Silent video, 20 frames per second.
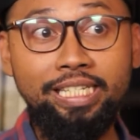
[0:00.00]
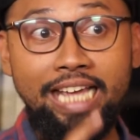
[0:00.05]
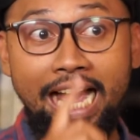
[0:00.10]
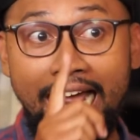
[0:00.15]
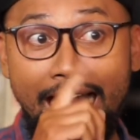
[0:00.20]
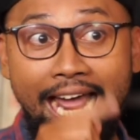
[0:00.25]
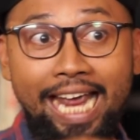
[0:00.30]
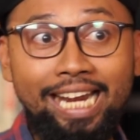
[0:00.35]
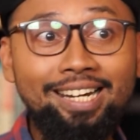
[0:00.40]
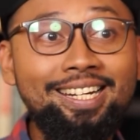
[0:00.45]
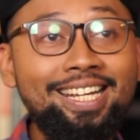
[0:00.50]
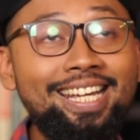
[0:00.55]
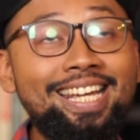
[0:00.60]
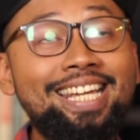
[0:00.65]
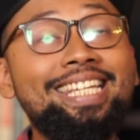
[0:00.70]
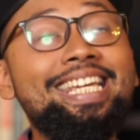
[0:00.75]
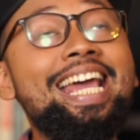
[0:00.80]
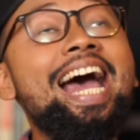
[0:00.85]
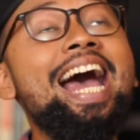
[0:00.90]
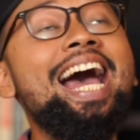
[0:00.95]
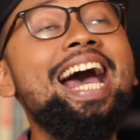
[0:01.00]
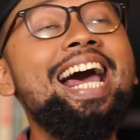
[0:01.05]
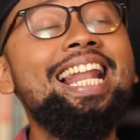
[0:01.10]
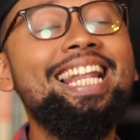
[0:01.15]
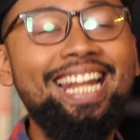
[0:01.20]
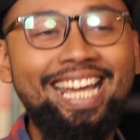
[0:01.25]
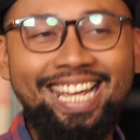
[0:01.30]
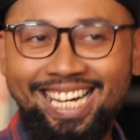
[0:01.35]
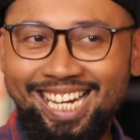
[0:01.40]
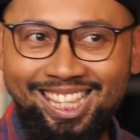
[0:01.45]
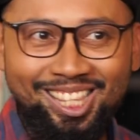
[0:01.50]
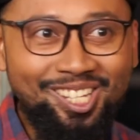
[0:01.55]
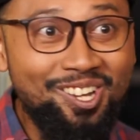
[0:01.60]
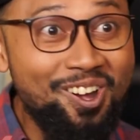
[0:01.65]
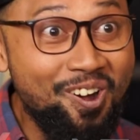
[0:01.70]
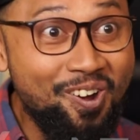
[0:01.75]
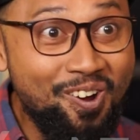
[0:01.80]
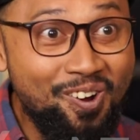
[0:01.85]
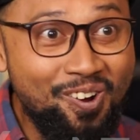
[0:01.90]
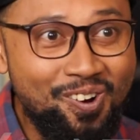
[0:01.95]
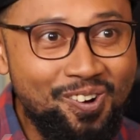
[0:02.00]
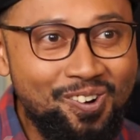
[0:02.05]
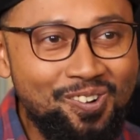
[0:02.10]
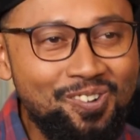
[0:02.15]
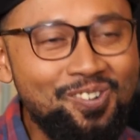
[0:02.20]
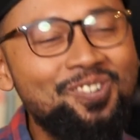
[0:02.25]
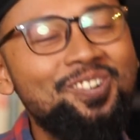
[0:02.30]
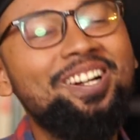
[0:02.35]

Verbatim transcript: Yang lain, ya let it go.